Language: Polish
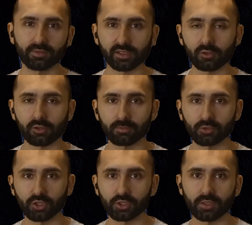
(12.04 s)
warto się
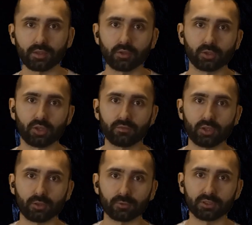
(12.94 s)
przyjrzeć skąd się
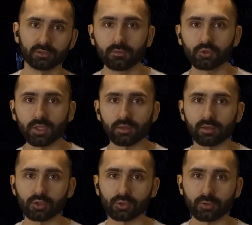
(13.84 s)
wzięły. Wszystko
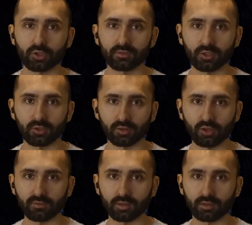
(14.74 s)
zaczęło się w
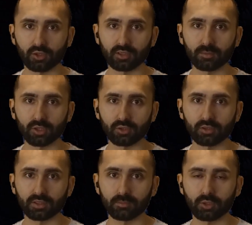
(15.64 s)

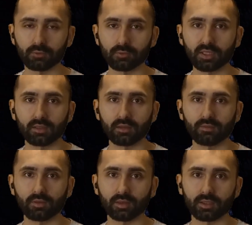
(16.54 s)
1970 roku, kiedy
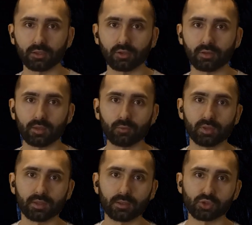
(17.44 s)
Związek Radziecki
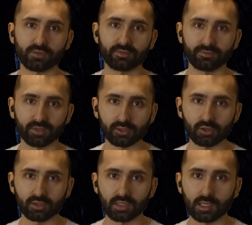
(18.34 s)
uznał, że
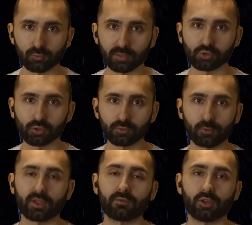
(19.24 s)
wywierci najgłębszą
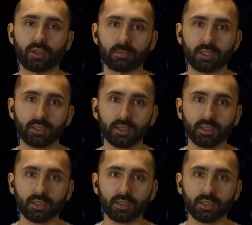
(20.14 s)
dziurę w ziemi.